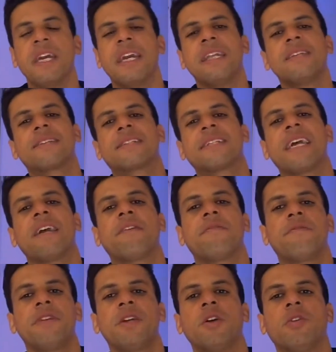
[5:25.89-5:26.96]
Eles
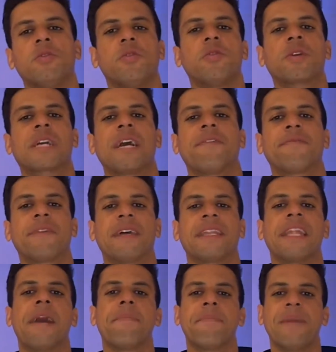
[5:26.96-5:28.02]
serviam o café
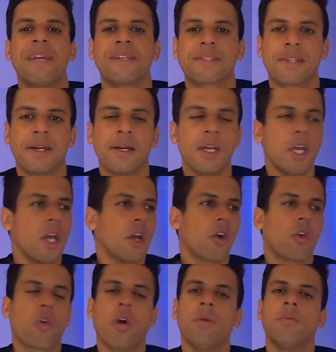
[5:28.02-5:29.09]
na mesa
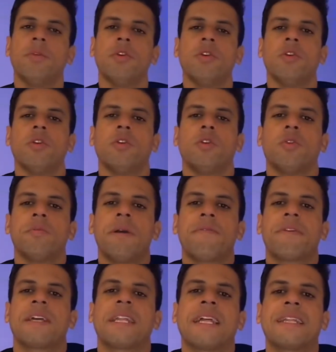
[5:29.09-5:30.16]
como uma
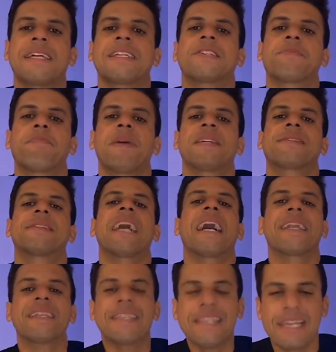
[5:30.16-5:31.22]
verdadeira
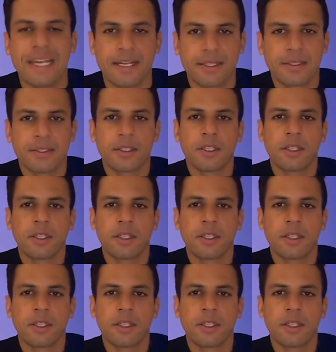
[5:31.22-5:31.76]
especiaria,